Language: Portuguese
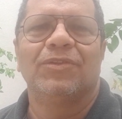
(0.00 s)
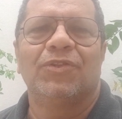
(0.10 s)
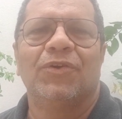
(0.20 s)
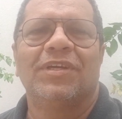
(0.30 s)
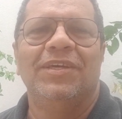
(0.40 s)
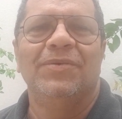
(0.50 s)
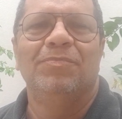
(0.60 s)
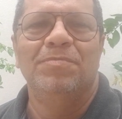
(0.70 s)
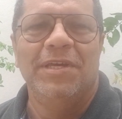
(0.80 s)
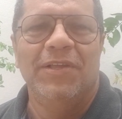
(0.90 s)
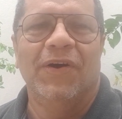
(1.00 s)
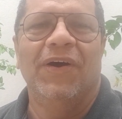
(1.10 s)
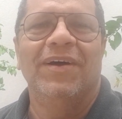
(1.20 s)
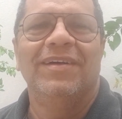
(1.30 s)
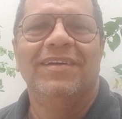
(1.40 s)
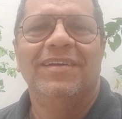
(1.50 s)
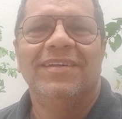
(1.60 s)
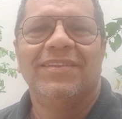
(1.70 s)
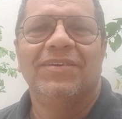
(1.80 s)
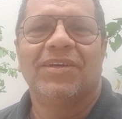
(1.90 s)
um troquinho melhor
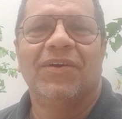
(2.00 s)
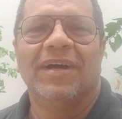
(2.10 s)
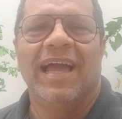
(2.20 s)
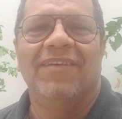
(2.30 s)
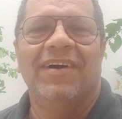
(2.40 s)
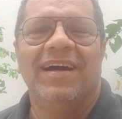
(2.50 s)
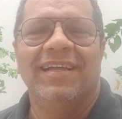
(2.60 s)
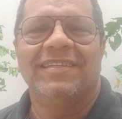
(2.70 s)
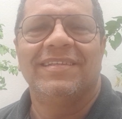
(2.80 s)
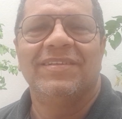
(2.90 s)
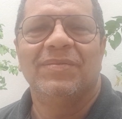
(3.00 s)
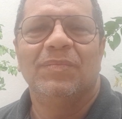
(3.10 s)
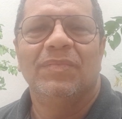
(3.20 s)
do que eu ganhava antes.